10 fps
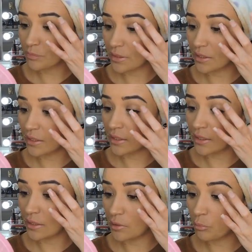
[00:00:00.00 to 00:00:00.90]

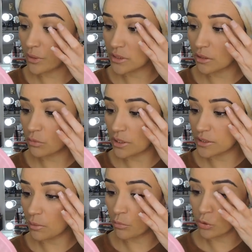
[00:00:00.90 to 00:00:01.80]
Eh, pues ya
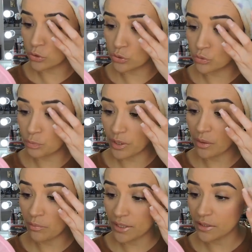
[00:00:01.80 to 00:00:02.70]
utilizamos
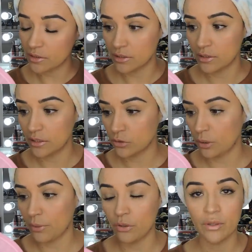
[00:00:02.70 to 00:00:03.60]
primer, eso le
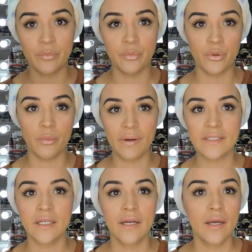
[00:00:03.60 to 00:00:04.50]
va a ayudar un poco
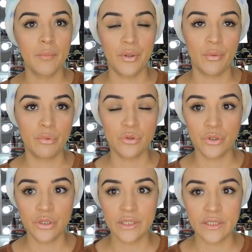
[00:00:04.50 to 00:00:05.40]
más, pero pues no
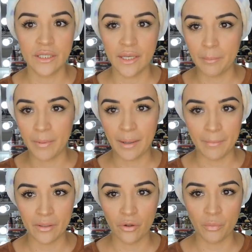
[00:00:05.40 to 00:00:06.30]
quise sellar para
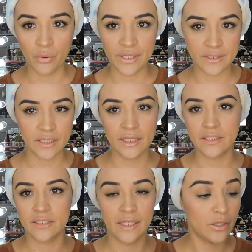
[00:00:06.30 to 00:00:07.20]
ver cómo es que
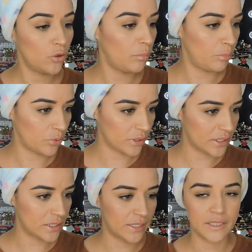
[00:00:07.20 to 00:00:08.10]
se comporta,
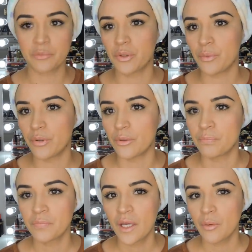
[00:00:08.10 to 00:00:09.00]
chicas. Pero bueno,
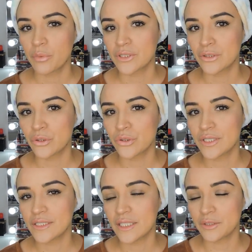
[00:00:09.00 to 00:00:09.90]
pues
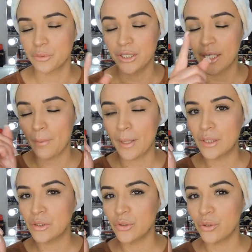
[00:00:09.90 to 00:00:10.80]
entonces les voy
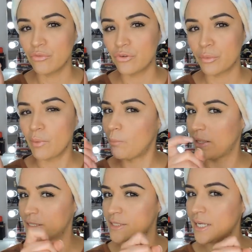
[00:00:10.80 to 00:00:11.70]
grabando conforme
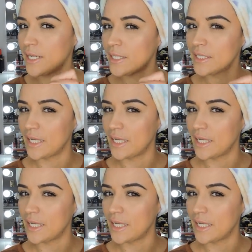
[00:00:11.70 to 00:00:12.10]
pasa el